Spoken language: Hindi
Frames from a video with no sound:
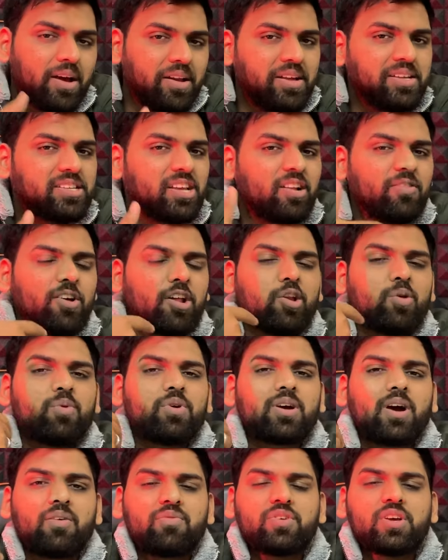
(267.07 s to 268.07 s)
रीसेल वैल्यू भी
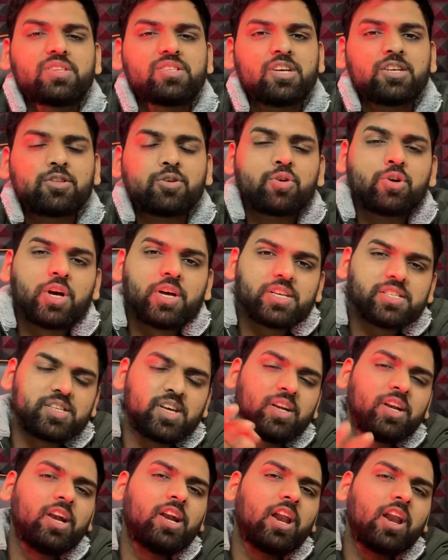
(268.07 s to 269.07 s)
काफ़ी अच्छी है तो
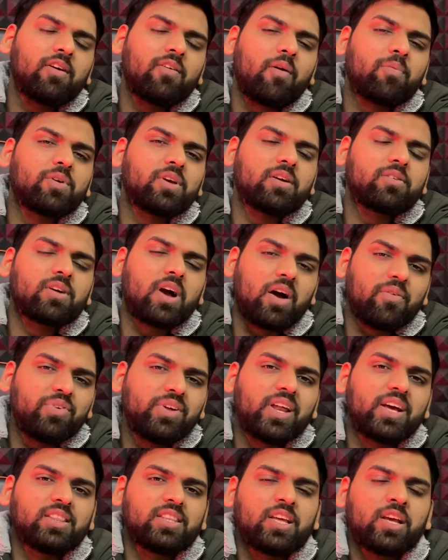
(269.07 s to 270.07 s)
सिटी ड्राइव आपकी काफ़ी
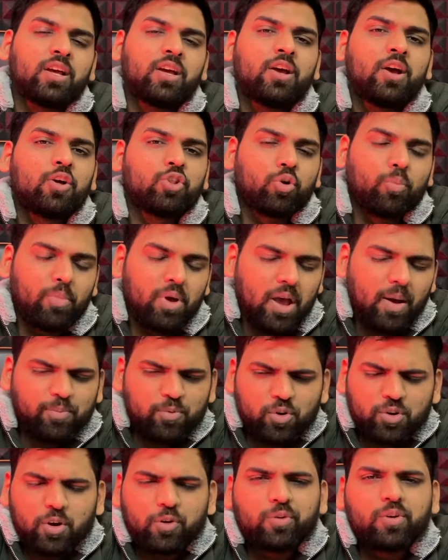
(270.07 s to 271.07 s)
रहती है तो मैं
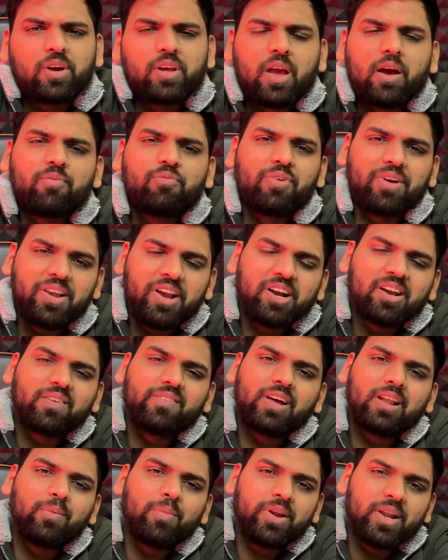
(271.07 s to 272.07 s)
आपको कहूँगा कि आप वन लीटर
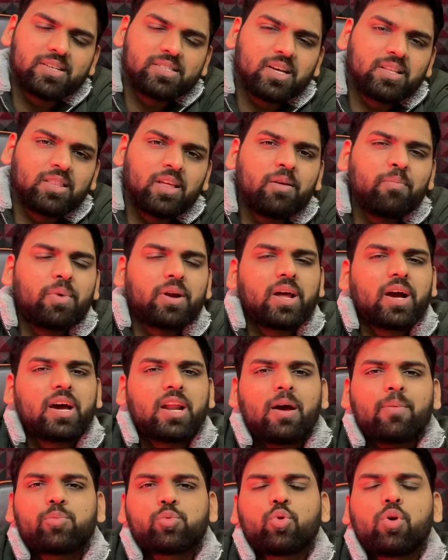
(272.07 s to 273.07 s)
वाले भी ले सकते हैं बट अगर
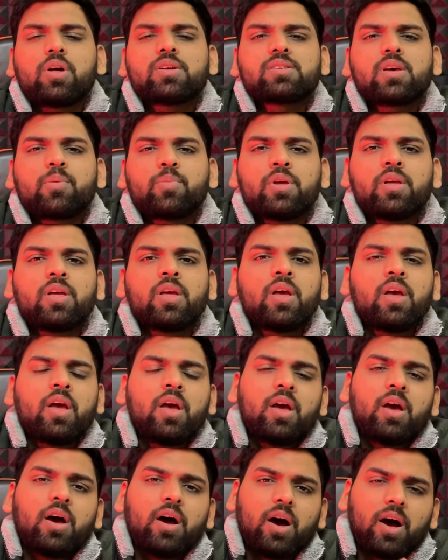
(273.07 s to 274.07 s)
आप थोड़ा सा भी
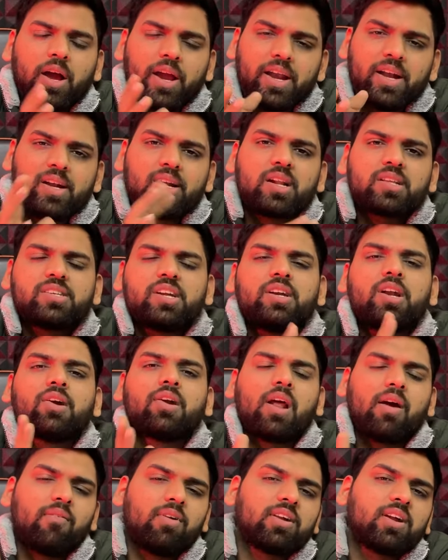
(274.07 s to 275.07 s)
इंटर सिटी
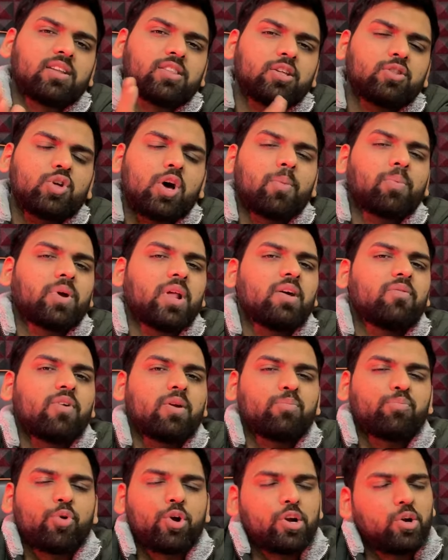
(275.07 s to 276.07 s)
ट्रैवल करते हैं तो आपके लिए
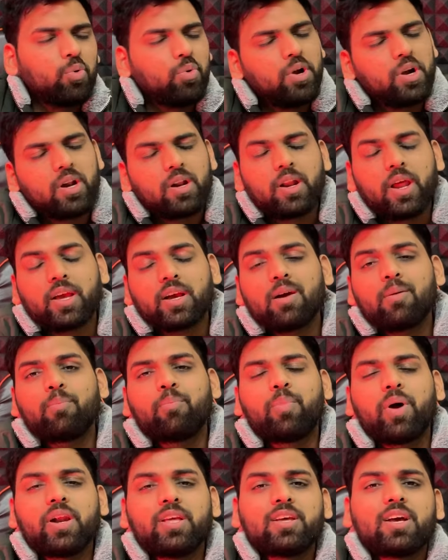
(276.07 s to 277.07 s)
1.2 लीटर रहेगा
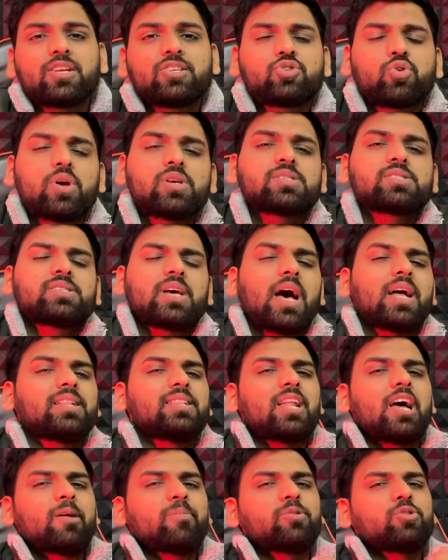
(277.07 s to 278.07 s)
बढ़िया चॉइस सात
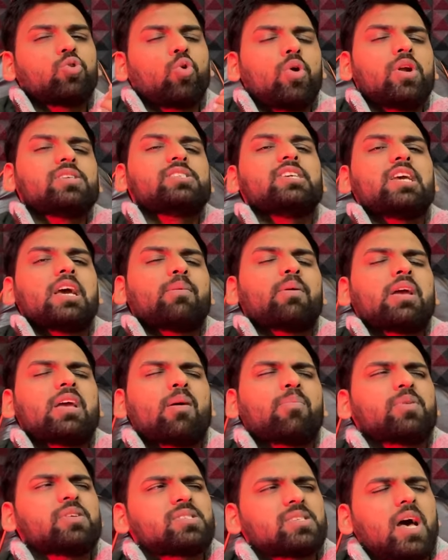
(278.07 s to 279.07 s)
लाख में थोड़ी सी हमारी
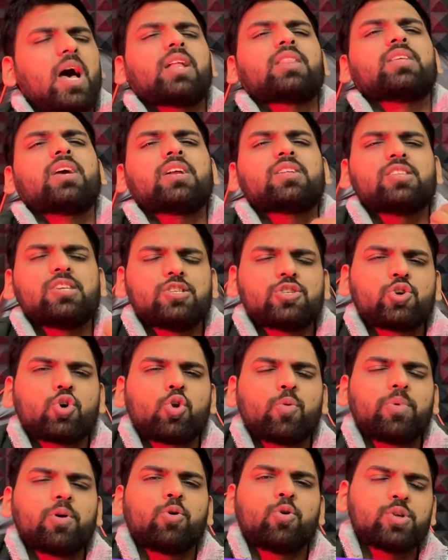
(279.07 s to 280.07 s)
आपकी सात हज़ार तीन सौ
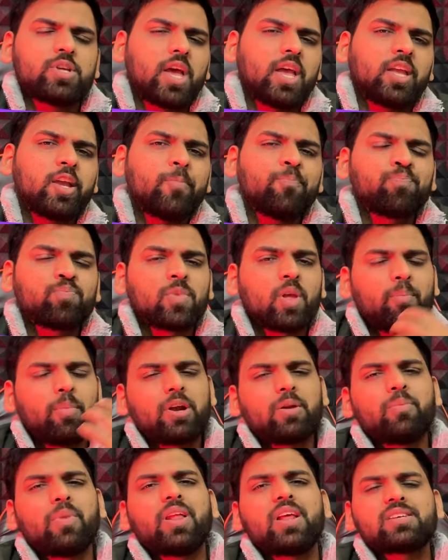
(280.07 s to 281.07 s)
रुपये हो जाएगी
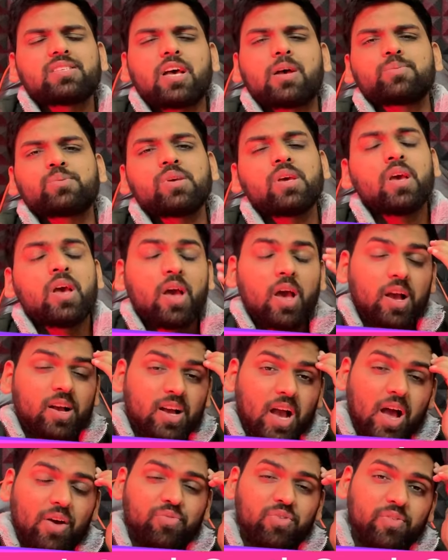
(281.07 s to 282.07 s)
बट मेरे हिसाब से
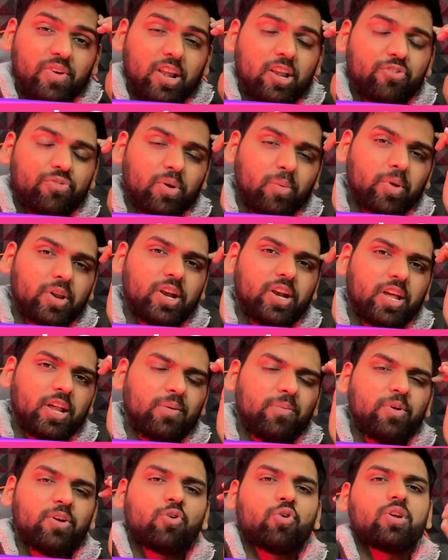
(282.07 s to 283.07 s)
काफ़ी वैल्यू फॉर मनी डील
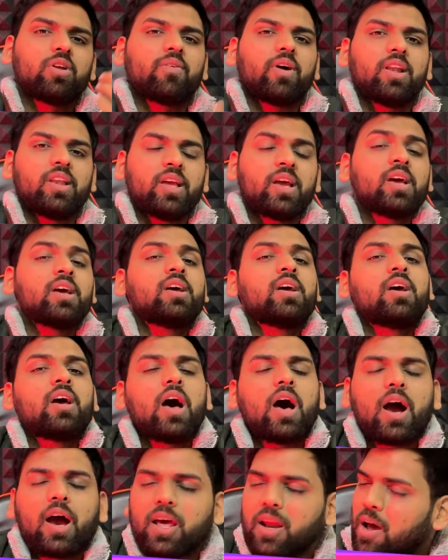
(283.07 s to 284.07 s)
भी होने वाली है
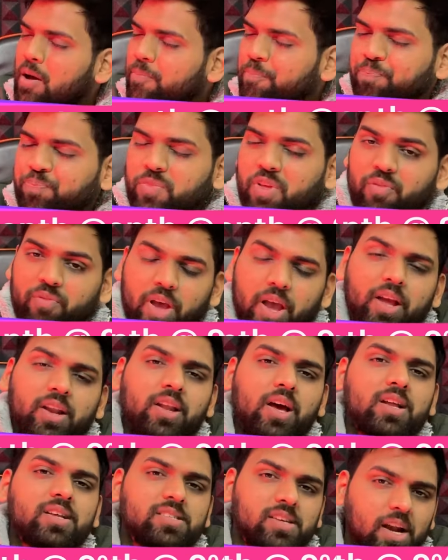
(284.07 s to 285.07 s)
अगर आप
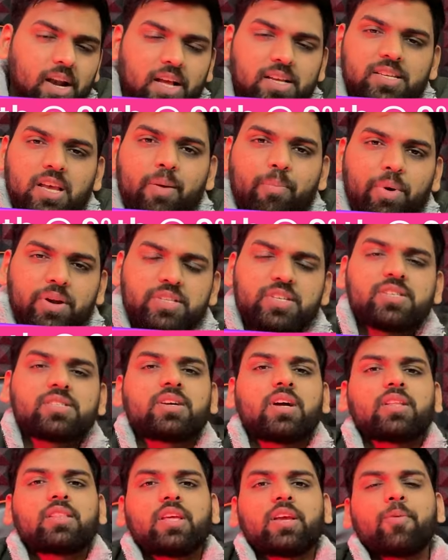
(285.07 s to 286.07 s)
वैगनार जेड एक्स परचेज
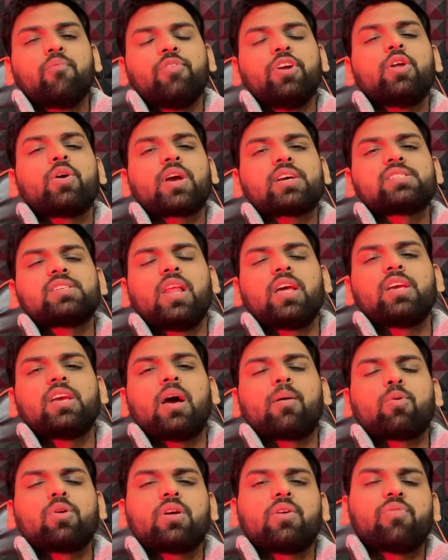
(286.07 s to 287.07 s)
करते हैं वीडियो कैसी लगी
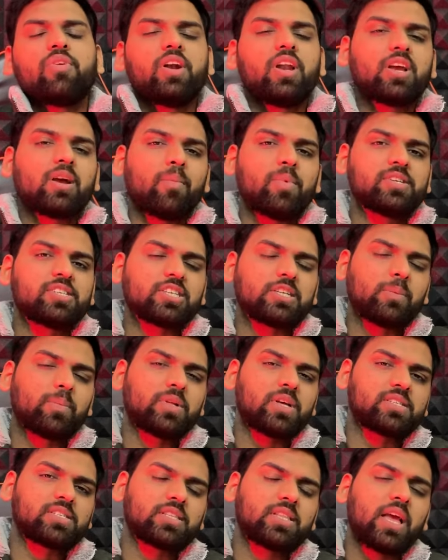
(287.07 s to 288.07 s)
आपको डेफिनेटली कमेंट सेक्शन में
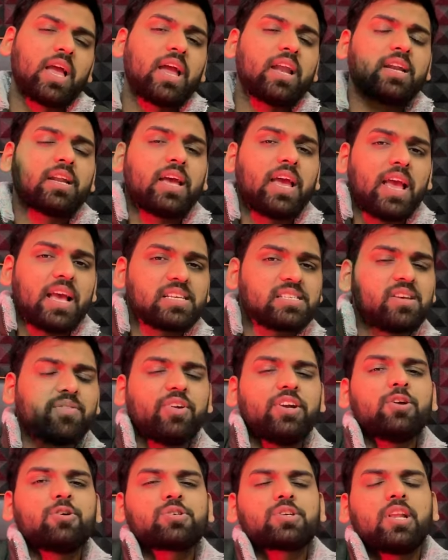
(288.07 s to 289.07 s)
बता सकते हैं एंड ऐसी
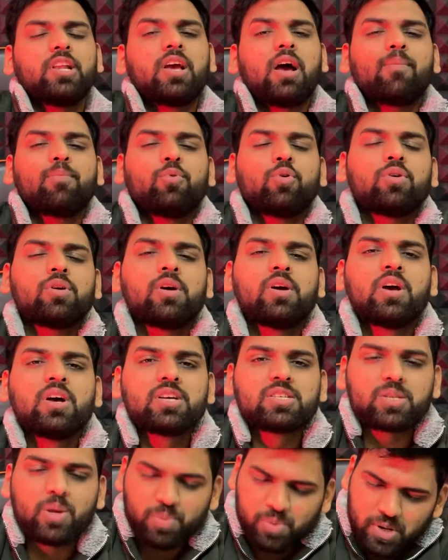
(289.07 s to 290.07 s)
वीडियोज के लिए आप लोग
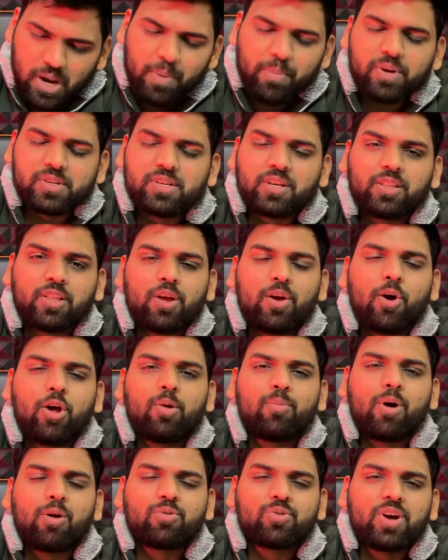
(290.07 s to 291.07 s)
सब्सक्राइब कर सकते हैं ऑल
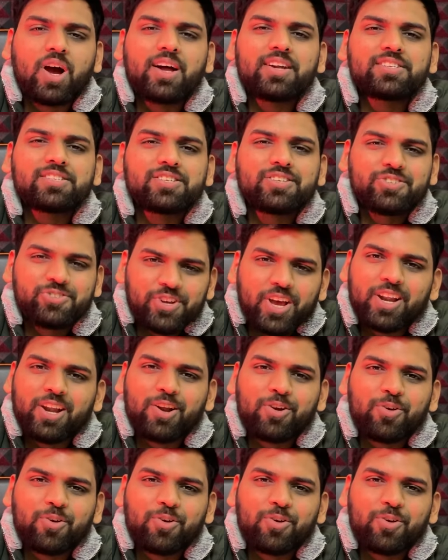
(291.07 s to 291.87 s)
अबाउट कार्स चैनल